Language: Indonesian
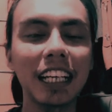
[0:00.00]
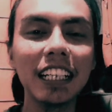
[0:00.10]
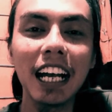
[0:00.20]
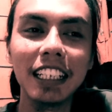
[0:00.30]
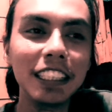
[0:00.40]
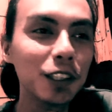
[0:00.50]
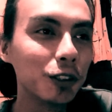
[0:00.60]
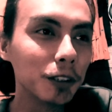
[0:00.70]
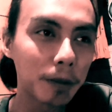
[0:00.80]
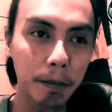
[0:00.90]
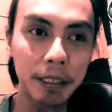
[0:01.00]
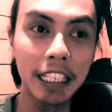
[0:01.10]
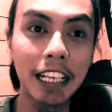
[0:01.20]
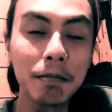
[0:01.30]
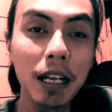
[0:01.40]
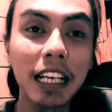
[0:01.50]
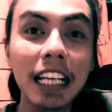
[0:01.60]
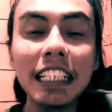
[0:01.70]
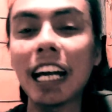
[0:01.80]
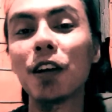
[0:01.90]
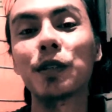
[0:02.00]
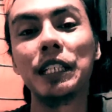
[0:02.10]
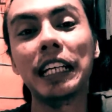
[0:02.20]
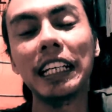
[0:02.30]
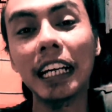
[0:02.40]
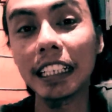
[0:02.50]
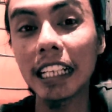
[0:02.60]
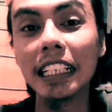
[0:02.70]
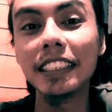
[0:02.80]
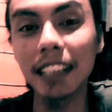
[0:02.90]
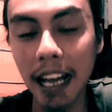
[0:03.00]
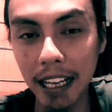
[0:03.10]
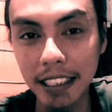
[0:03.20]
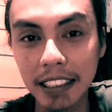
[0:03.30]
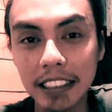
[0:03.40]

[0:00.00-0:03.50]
Saya hadir untuk berbicara mengenai yang logika yang realita.